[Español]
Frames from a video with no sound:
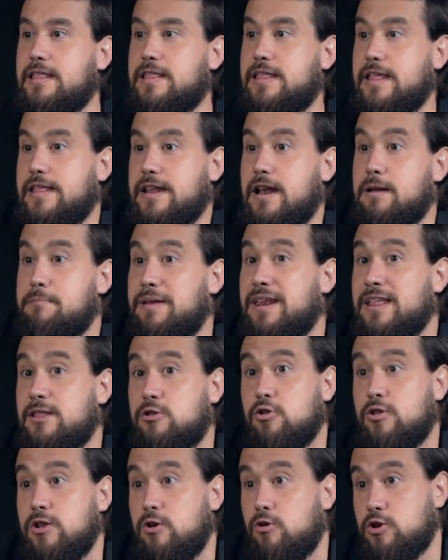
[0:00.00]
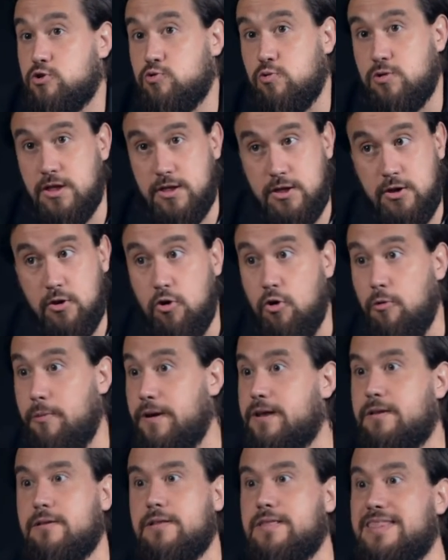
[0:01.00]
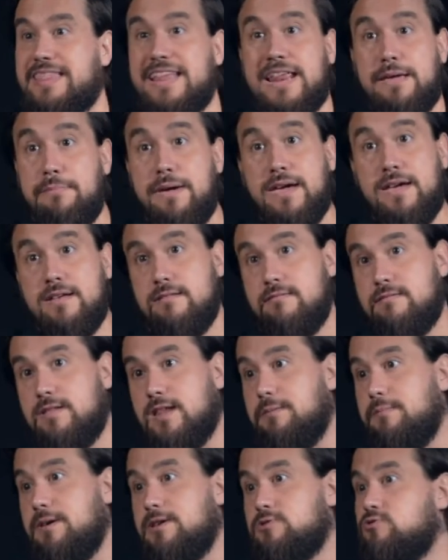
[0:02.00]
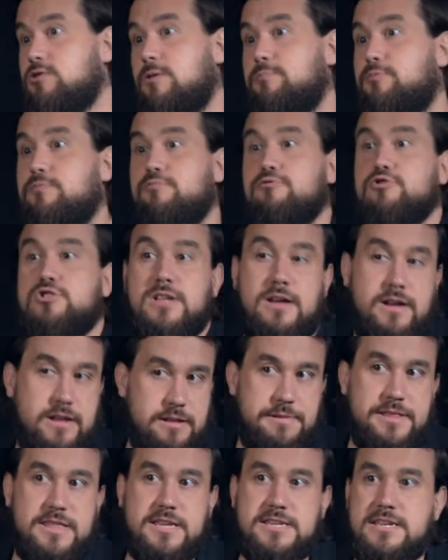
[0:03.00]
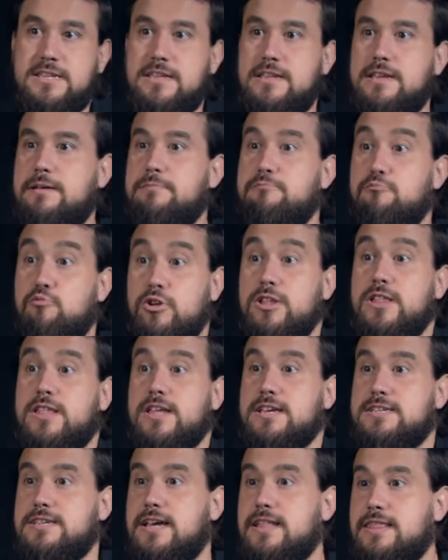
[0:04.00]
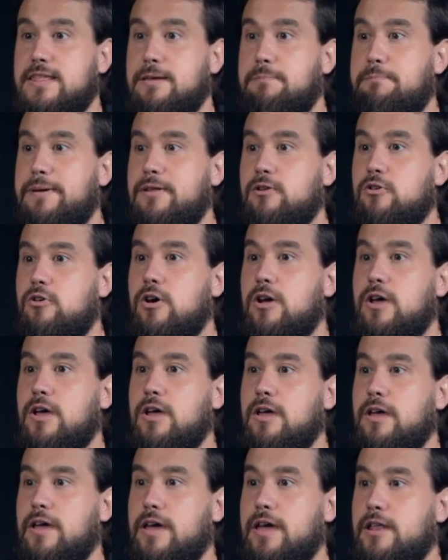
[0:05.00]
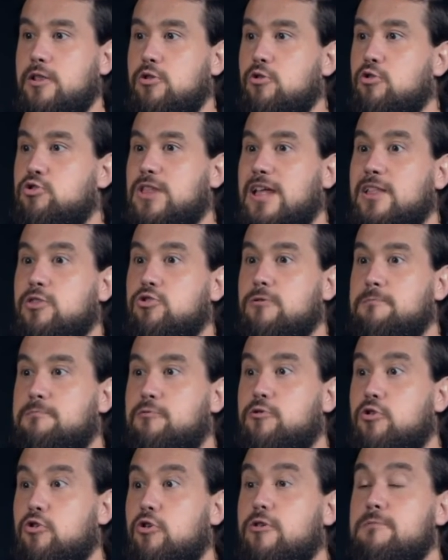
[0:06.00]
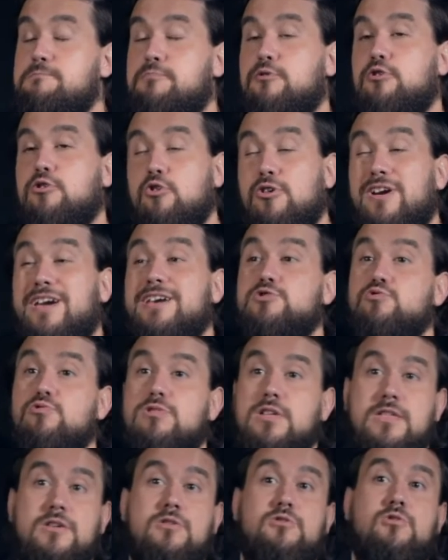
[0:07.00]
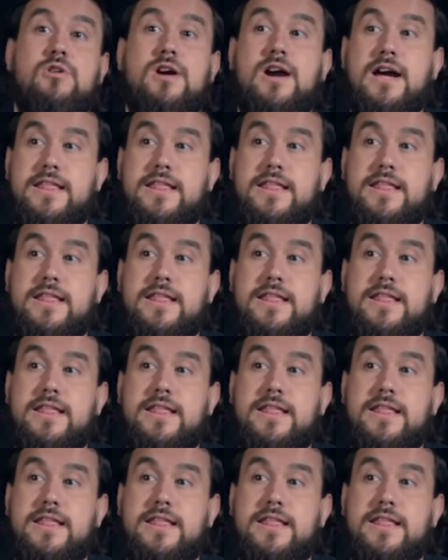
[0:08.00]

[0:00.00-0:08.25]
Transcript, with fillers: tendrá el mérito de lo que sucedió, o ver Tremé, Tremé es una propuesta a nivel de seriedad muy interesante, pero no tanto por lo, por lo que sucedió con